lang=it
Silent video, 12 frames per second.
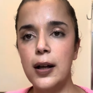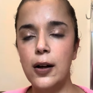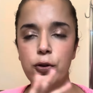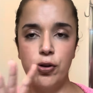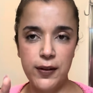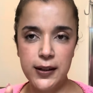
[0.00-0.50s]

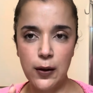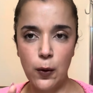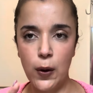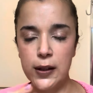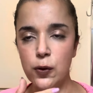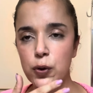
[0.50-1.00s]
oggi è il
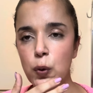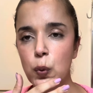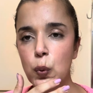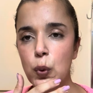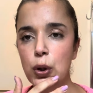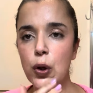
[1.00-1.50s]
24 di
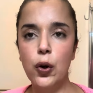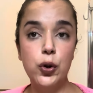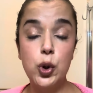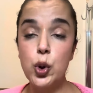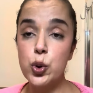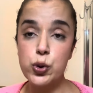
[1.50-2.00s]
luglio,
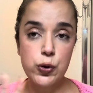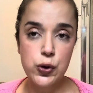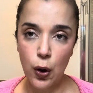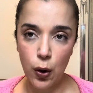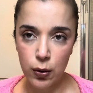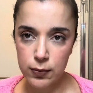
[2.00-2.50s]
non
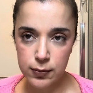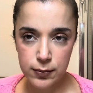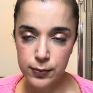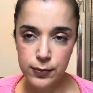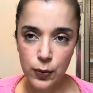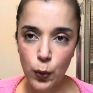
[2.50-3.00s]
so mh,
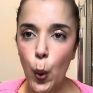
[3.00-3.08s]
mm,